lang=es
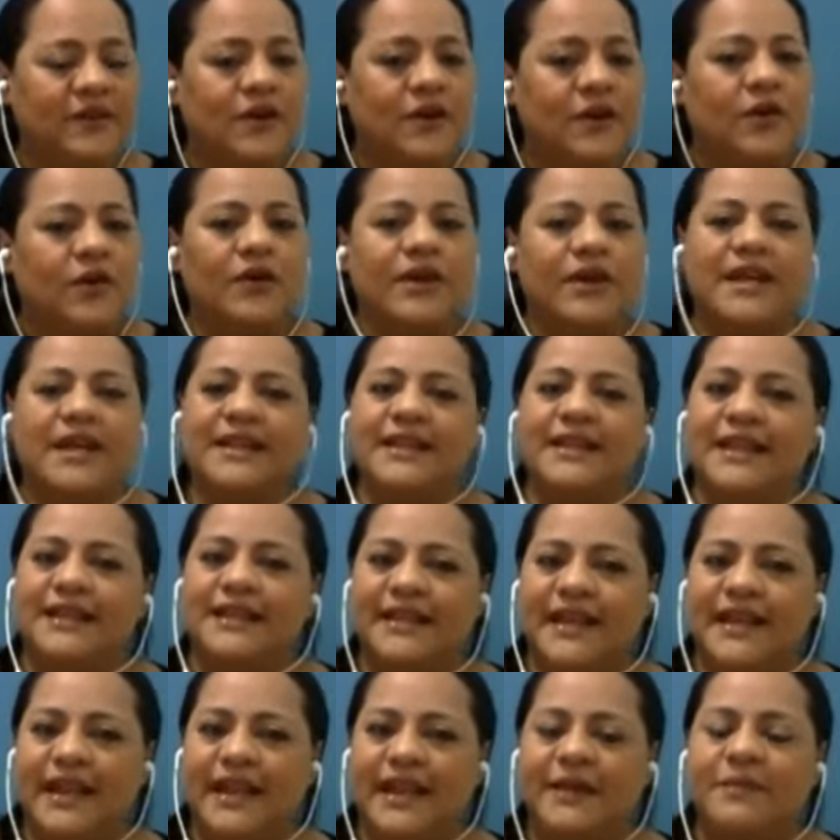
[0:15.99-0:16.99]
con quien
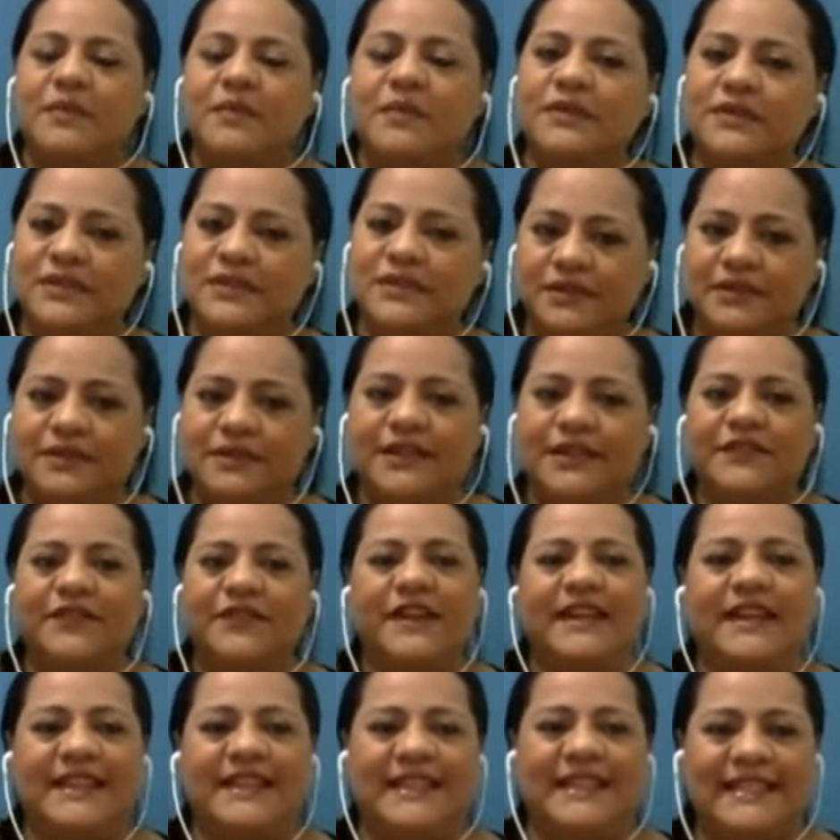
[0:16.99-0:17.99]
trataremos
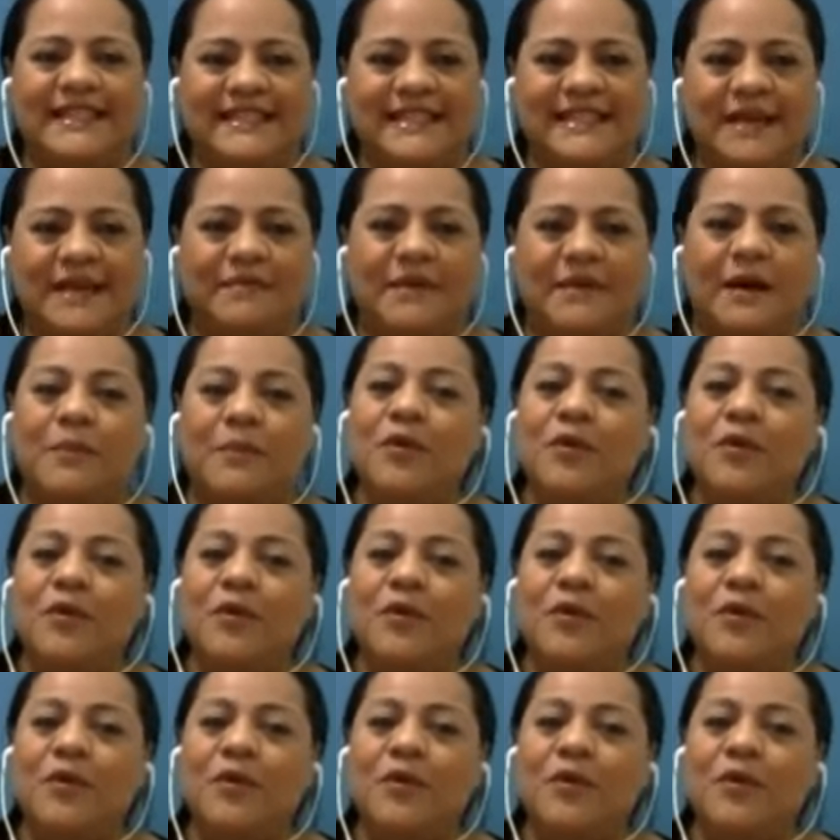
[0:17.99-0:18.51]
diferentes temas.